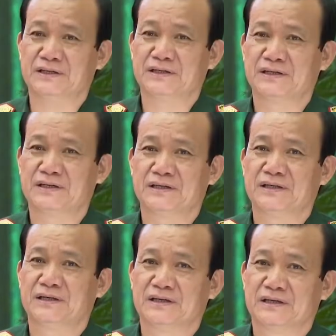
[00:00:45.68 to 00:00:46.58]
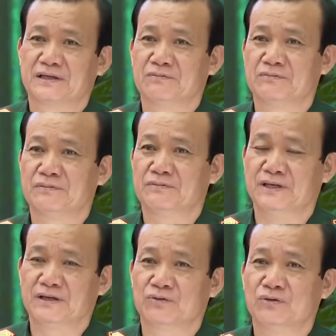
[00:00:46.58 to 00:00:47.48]
tham gia các hội thi hội
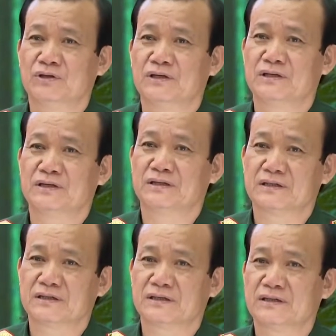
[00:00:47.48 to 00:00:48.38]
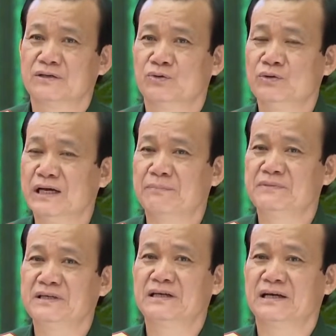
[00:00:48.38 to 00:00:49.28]
thao đạt thành tích cao, xây dựng
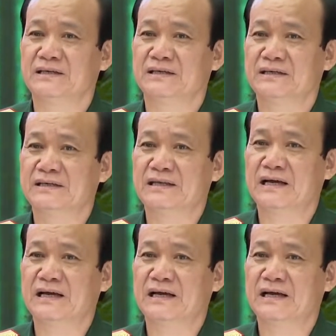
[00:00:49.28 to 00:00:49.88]
chính quy rèn luyện